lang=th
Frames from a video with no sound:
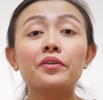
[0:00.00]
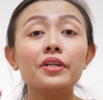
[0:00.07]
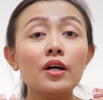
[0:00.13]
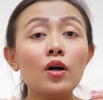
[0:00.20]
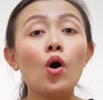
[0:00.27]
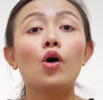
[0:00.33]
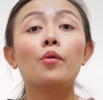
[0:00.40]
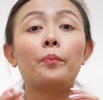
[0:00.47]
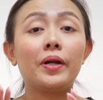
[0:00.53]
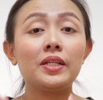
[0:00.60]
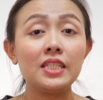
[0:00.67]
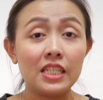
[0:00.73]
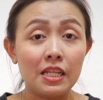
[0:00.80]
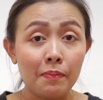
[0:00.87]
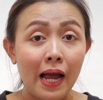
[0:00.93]
เรื่องของประ
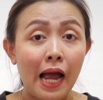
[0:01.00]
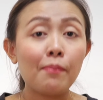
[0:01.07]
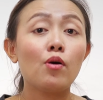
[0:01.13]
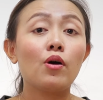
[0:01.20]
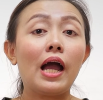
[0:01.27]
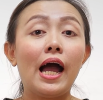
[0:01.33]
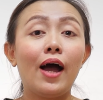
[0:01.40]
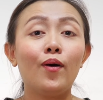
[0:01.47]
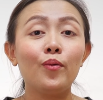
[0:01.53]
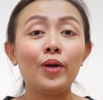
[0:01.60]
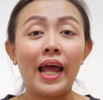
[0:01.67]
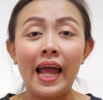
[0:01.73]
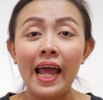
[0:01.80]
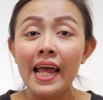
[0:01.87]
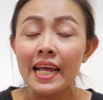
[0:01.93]
สิทธิภาพของเขา
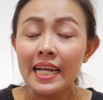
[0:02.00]
นะ